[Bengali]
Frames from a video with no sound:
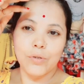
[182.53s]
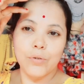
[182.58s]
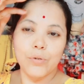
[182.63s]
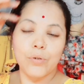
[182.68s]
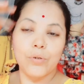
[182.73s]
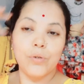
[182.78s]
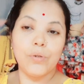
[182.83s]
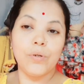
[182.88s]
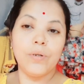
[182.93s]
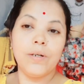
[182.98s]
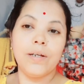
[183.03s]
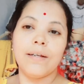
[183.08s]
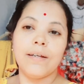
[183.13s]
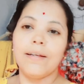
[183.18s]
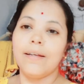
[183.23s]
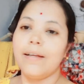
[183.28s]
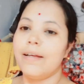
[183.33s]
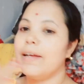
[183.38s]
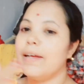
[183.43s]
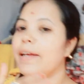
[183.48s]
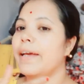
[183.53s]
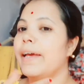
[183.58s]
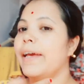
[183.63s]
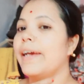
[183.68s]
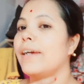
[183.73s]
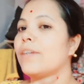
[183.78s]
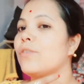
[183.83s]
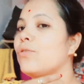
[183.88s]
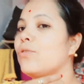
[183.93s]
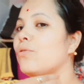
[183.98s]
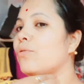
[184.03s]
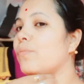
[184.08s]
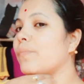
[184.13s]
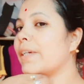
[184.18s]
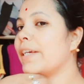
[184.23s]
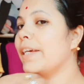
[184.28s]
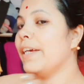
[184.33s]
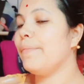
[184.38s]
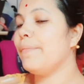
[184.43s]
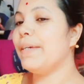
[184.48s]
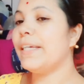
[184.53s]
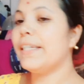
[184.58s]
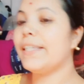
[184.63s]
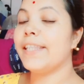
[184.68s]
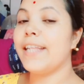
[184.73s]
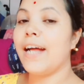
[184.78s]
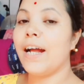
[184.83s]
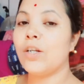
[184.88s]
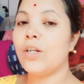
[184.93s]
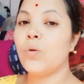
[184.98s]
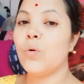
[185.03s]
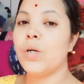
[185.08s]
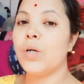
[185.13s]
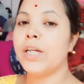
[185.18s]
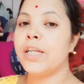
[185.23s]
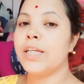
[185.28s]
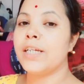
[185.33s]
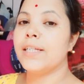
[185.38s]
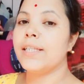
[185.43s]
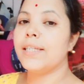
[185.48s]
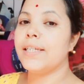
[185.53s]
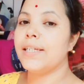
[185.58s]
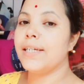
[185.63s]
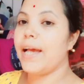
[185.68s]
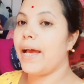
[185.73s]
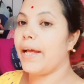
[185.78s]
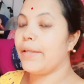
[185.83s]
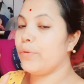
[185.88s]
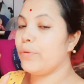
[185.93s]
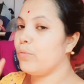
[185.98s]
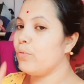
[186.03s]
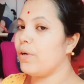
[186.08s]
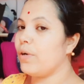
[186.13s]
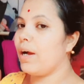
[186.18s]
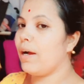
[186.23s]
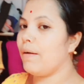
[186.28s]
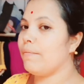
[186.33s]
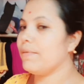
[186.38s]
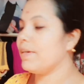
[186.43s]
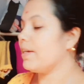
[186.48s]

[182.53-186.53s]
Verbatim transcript: তো একদম ঘেমে স্নান করে নিয়েছি এত ঘাম